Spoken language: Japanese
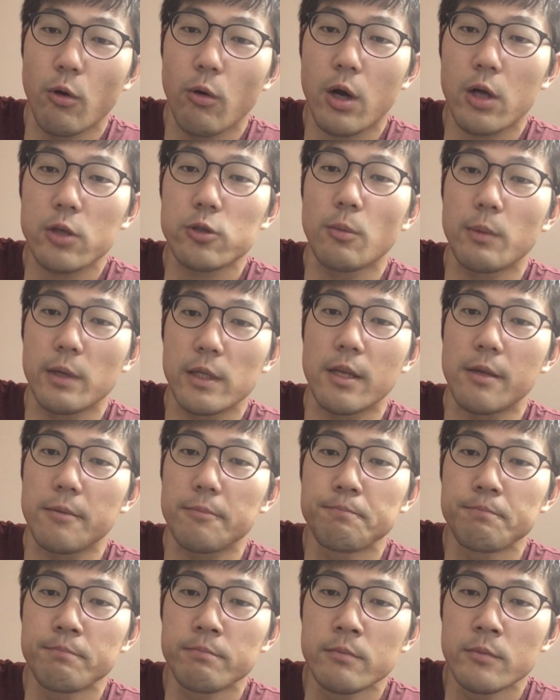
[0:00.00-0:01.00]
桜花賞までに。
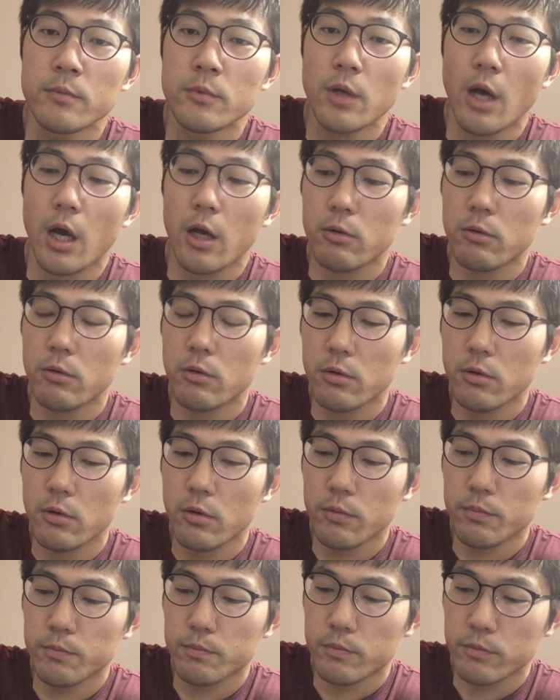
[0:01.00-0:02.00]
あ
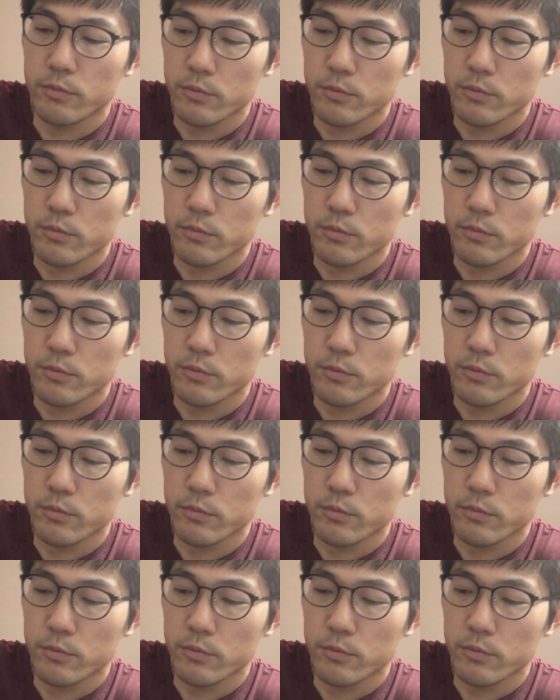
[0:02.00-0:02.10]
のー、